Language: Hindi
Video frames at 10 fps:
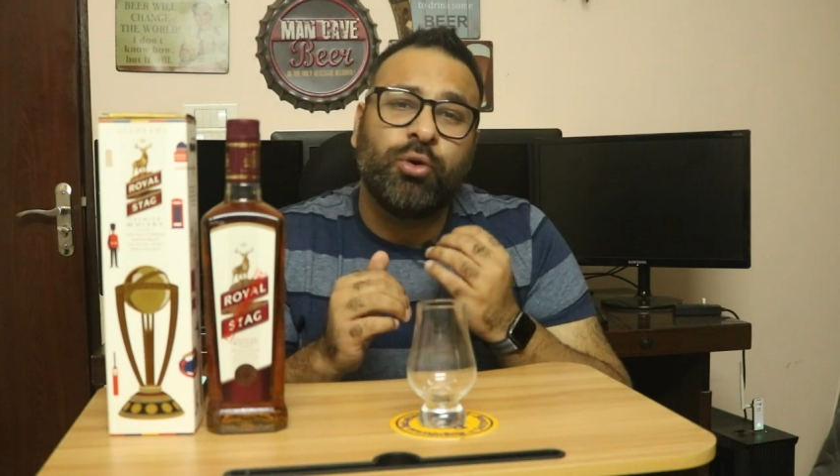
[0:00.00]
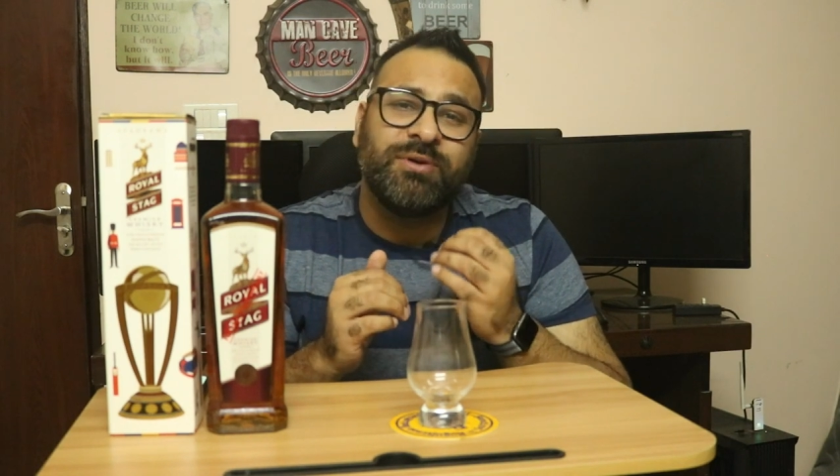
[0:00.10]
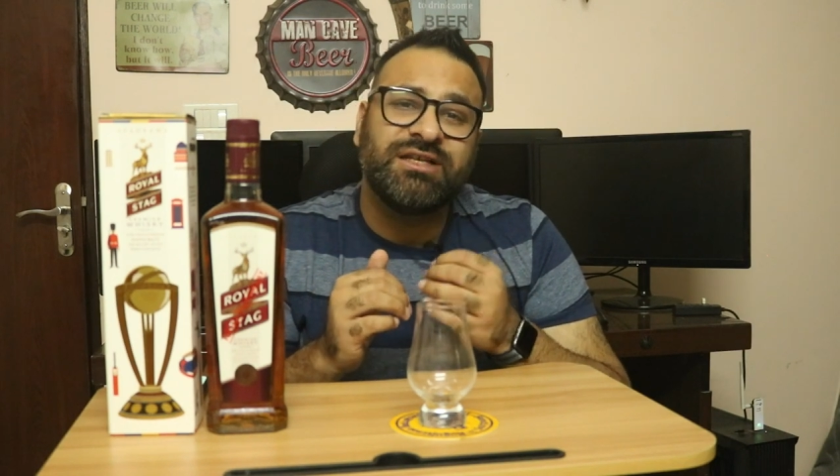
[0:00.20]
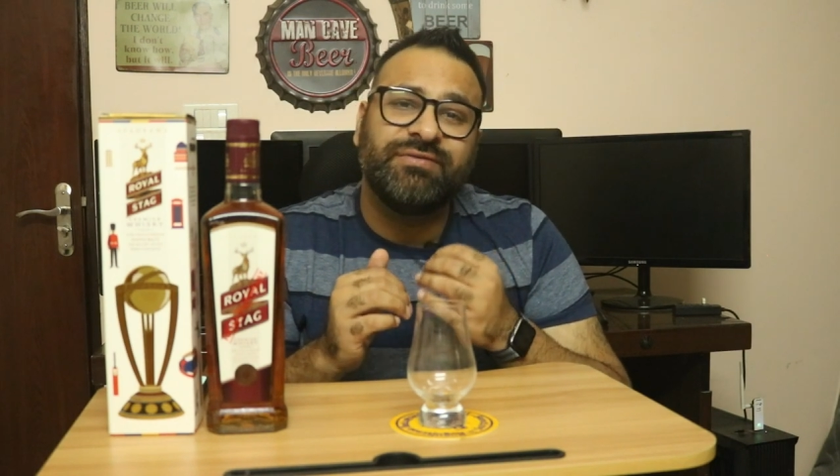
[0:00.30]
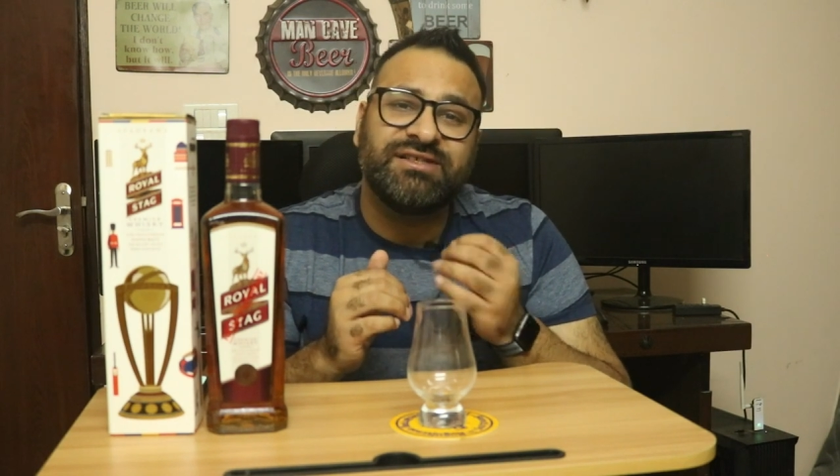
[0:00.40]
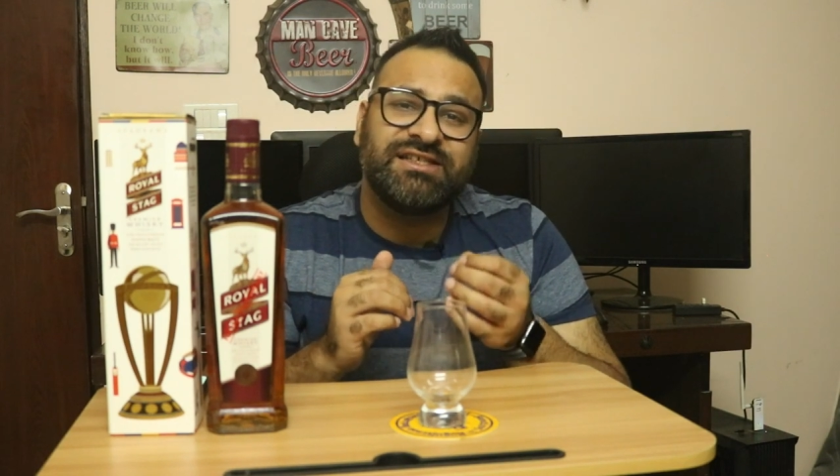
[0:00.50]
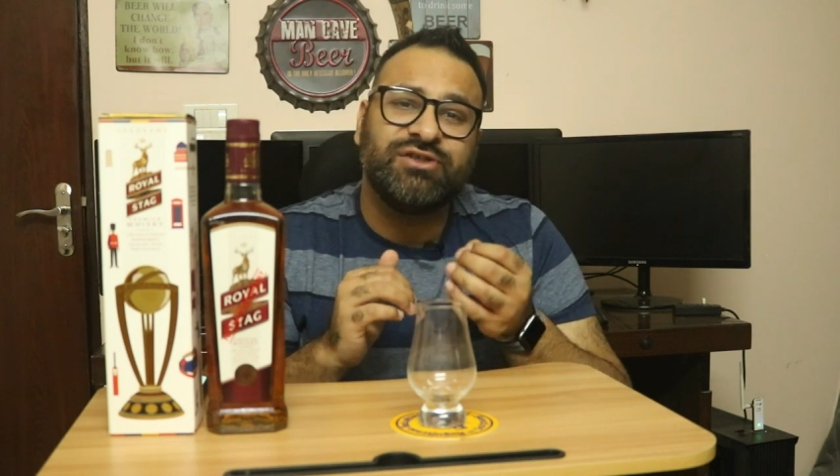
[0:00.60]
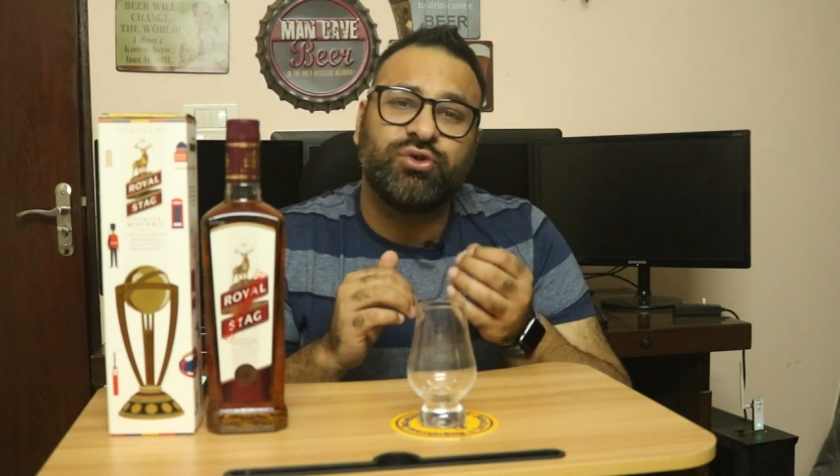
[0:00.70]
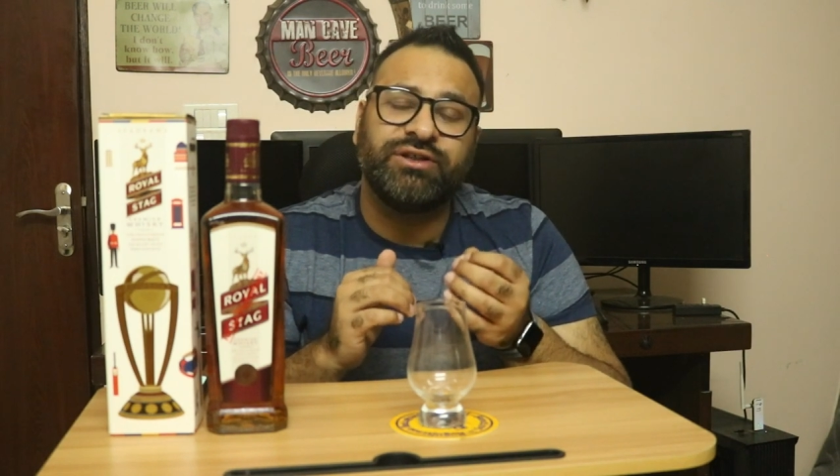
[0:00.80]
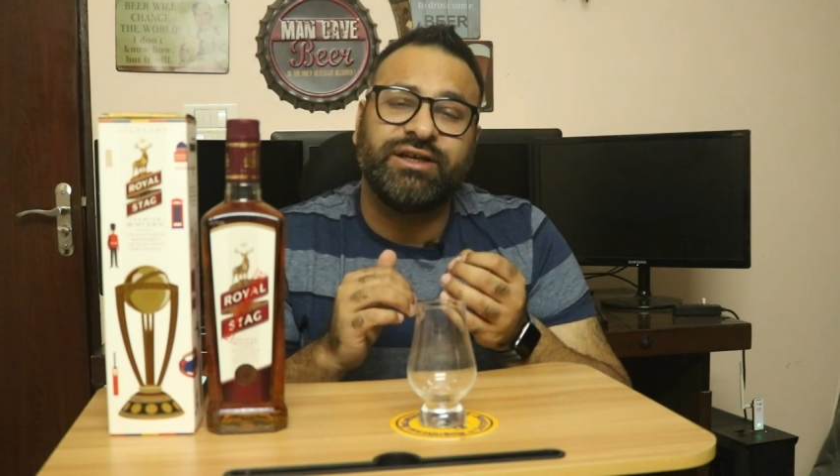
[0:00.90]
लो बजट
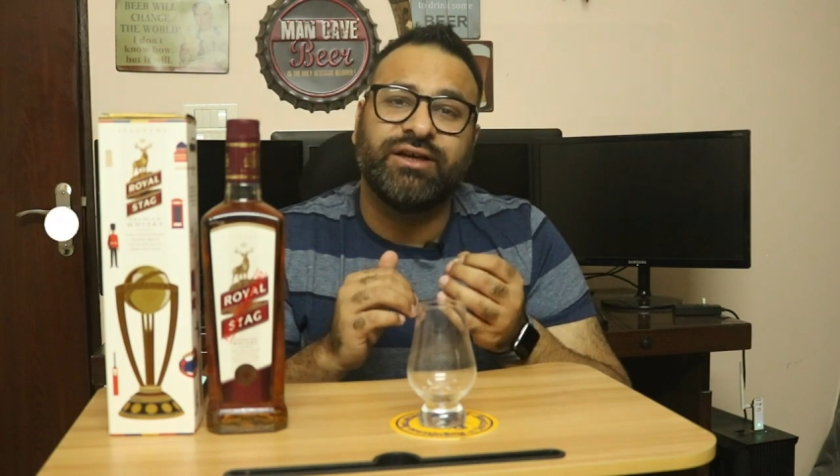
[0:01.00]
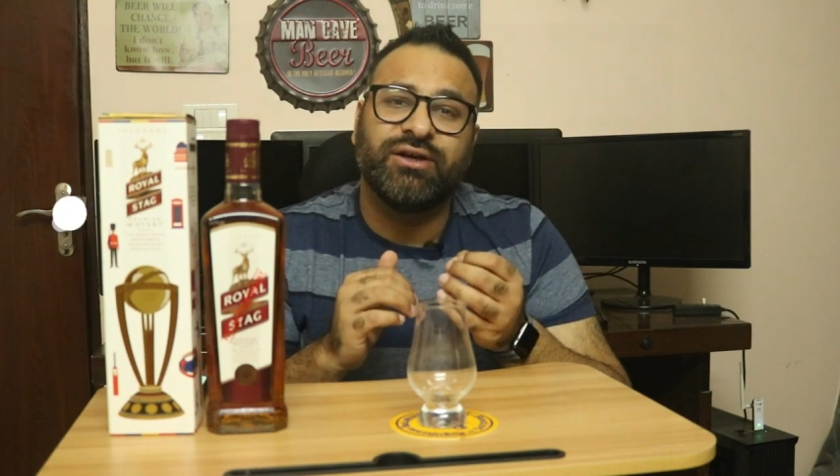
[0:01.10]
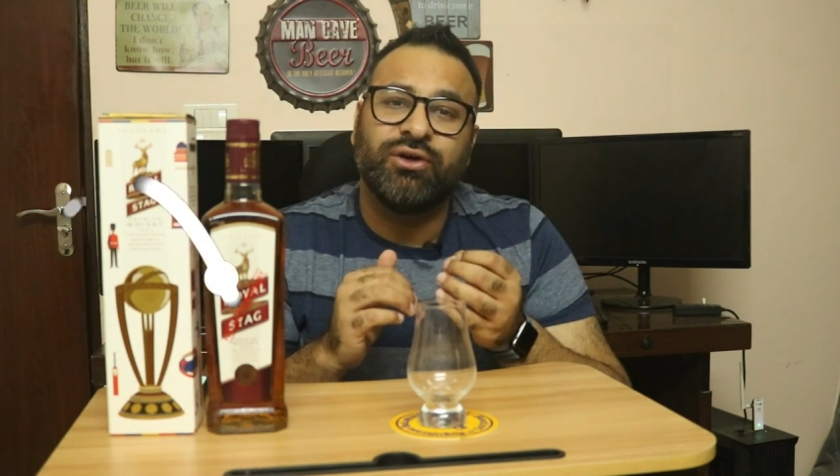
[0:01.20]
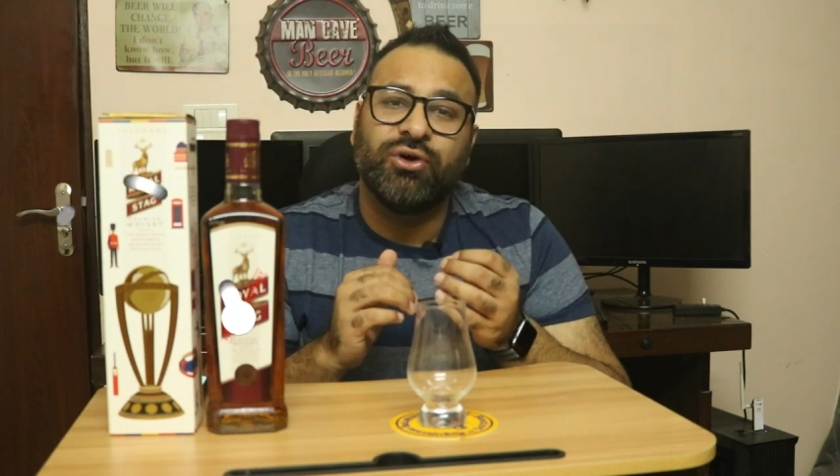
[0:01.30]
विस्कीज़ होती हैं